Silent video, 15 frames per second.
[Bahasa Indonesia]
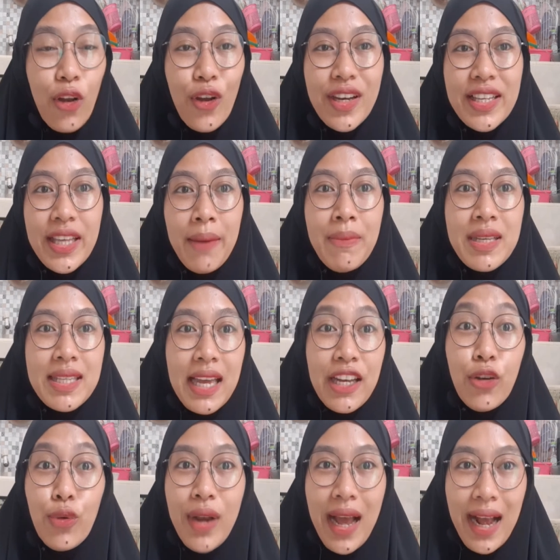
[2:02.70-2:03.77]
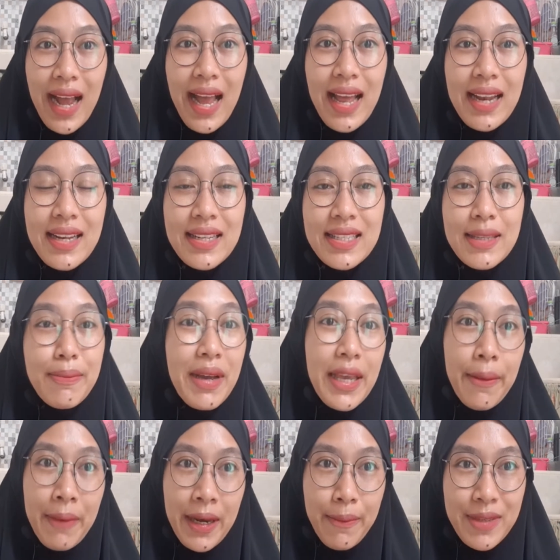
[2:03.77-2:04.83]
klodinya bisa digunakan
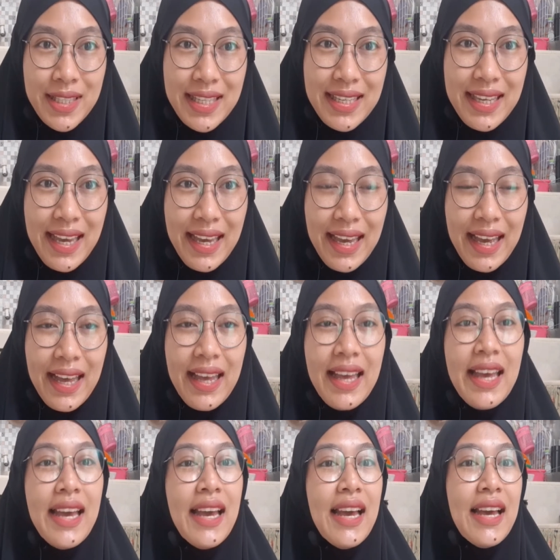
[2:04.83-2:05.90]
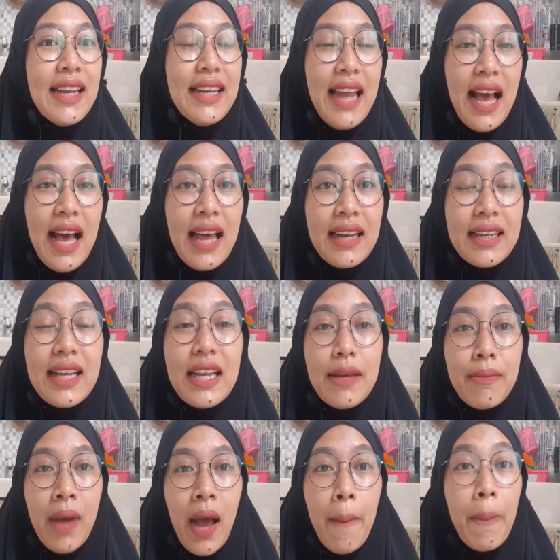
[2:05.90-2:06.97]
sebagaimana mestinya ya. Dan
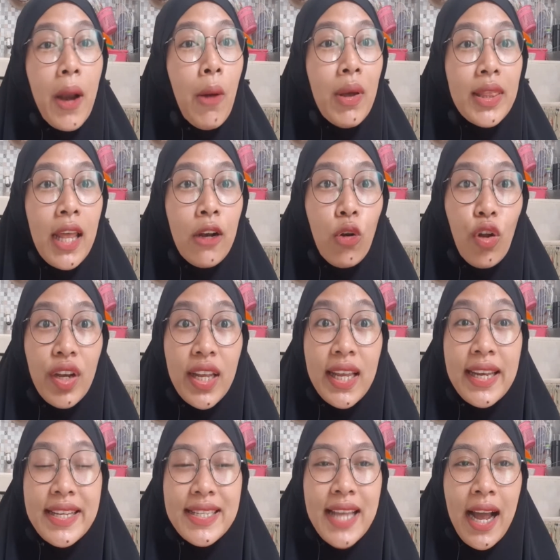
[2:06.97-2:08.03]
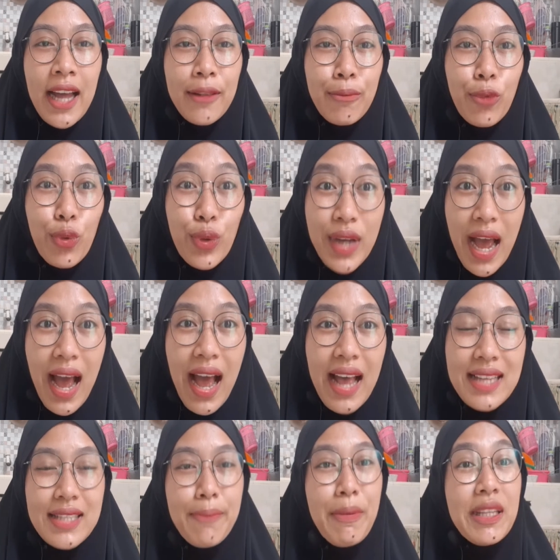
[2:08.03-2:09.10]
kelima, perawatan klodi ini sangat mudah
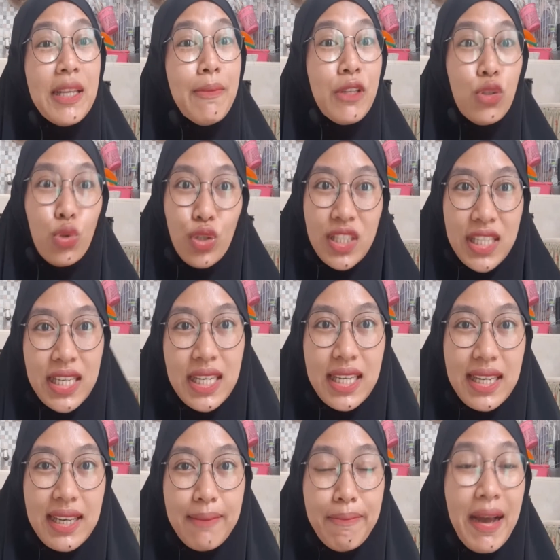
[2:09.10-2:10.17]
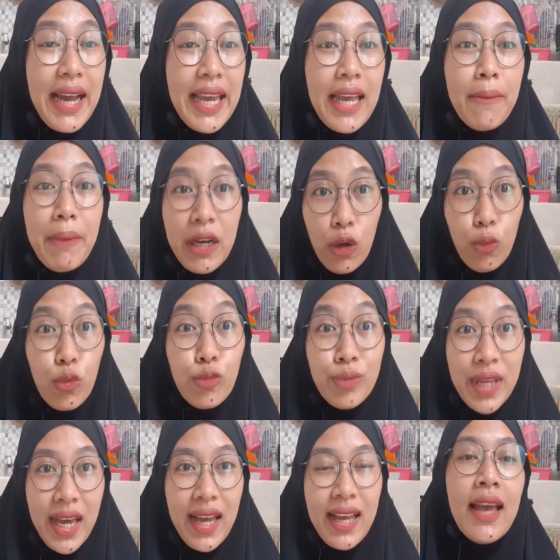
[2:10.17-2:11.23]
seperti mencuci pakaian pada
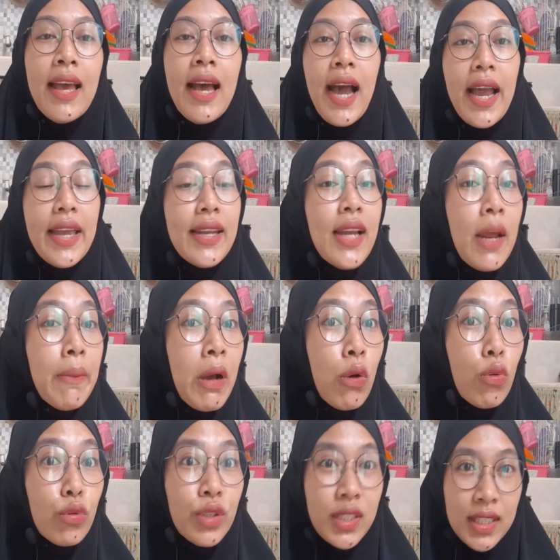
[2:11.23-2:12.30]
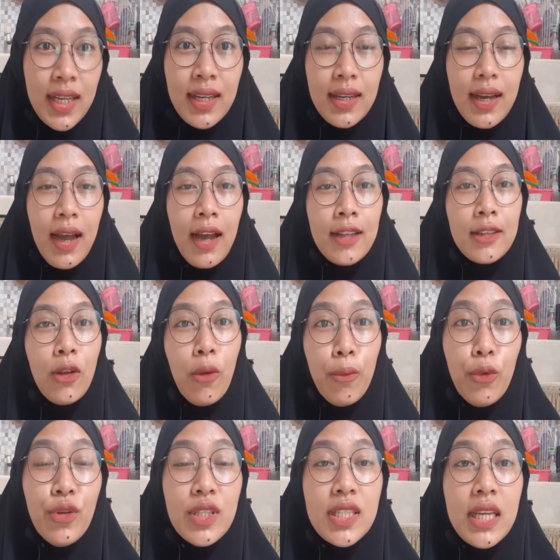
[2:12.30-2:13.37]
umumnya. Hanya dengan mengkucek
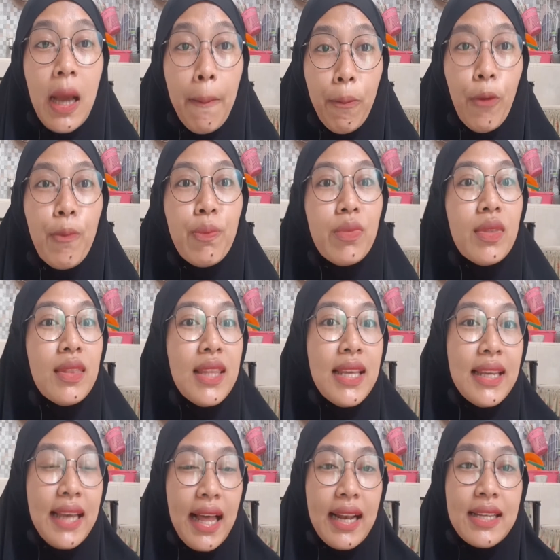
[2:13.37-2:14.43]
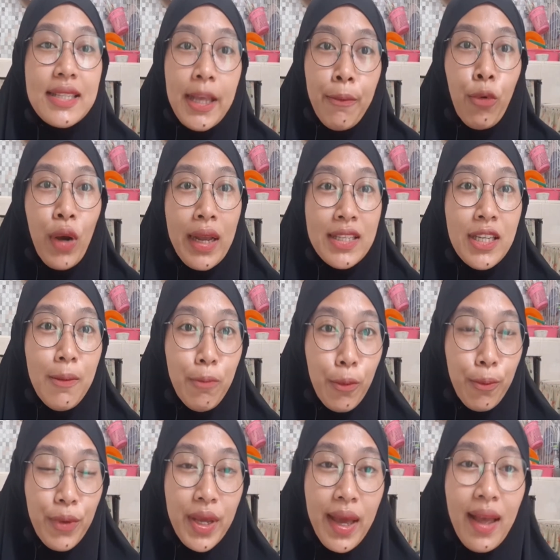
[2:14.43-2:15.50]
ataupun jika pup tinggal disebur aja
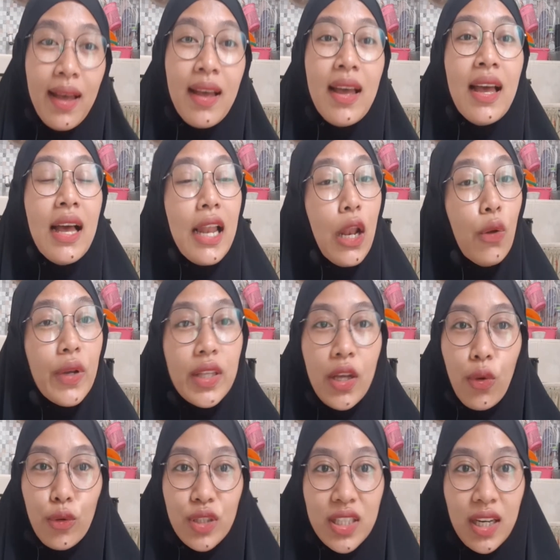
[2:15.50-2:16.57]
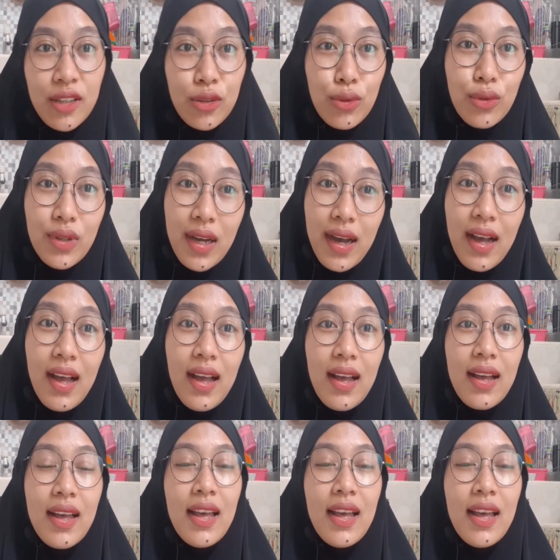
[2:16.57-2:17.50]
pupnya lalu kita kucek juga